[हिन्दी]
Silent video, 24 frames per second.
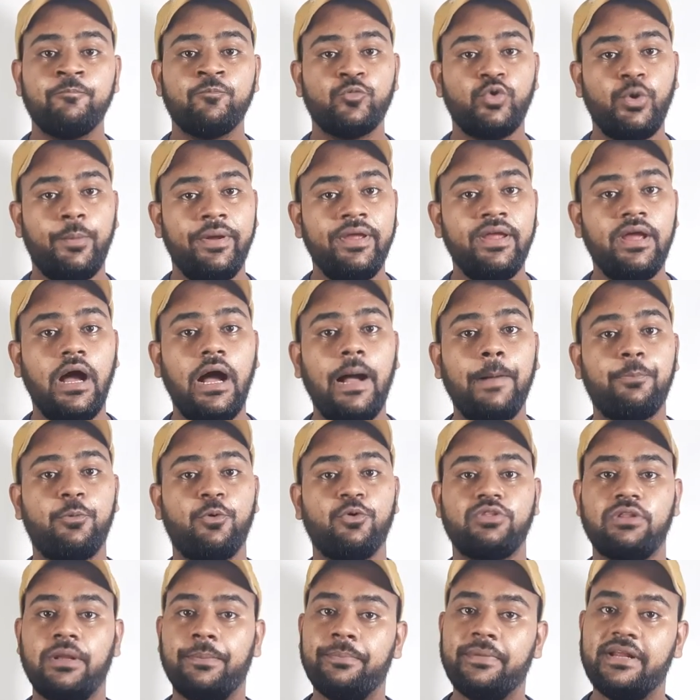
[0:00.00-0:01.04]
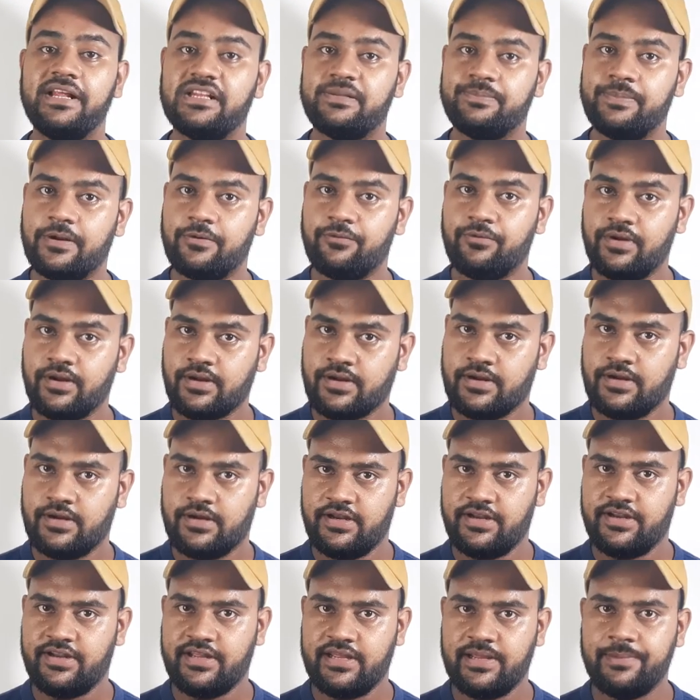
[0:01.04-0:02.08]
तो भाई आपको थंबनेल्स पर वर्क कर
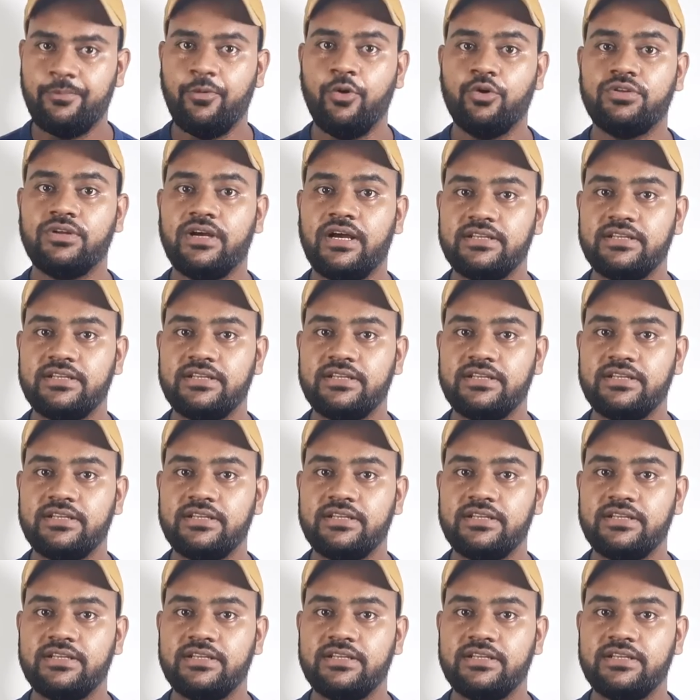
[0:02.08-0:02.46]
लेना है बहुत